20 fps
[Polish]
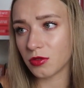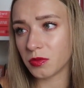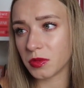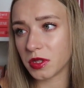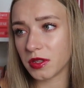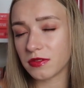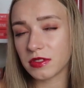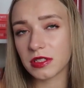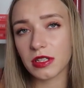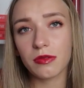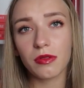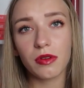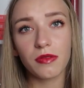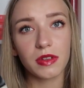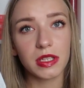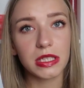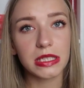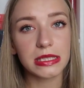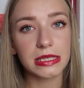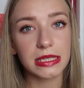u mnie
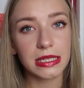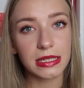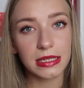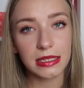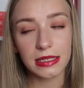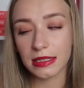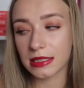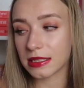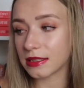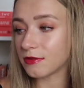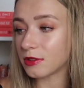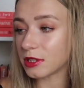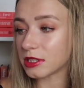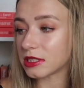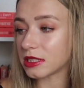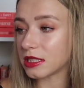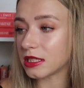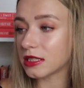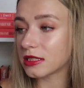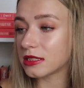wzięło, więc e,
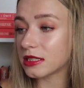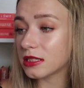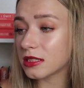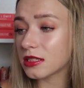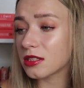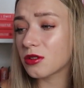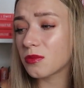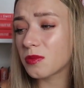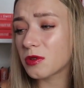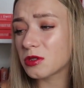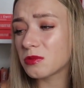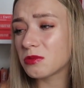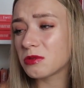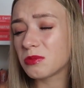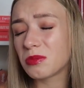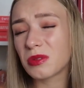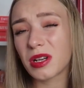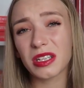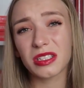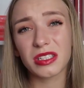właśnie chcę się tego
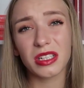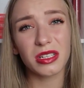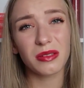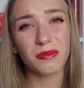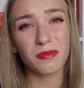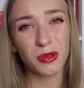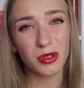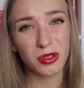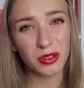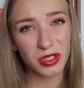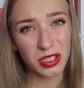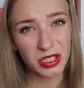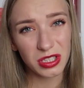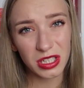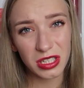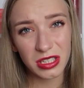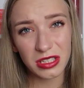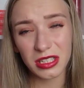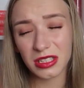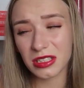pozbyć, bo raczej po to nie
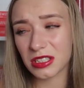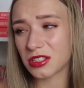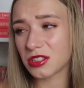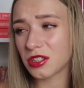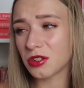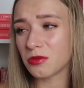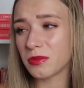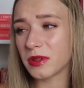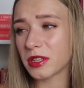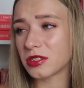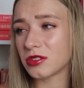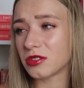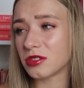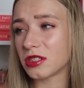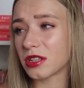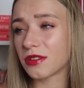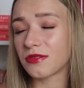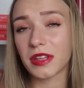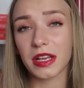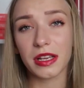sięgnę i też nie lubię
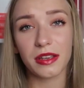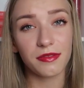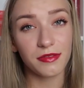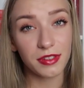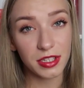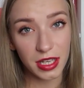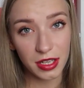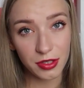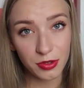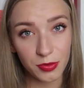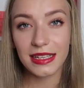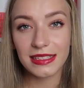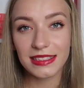książek w takim wydaniu.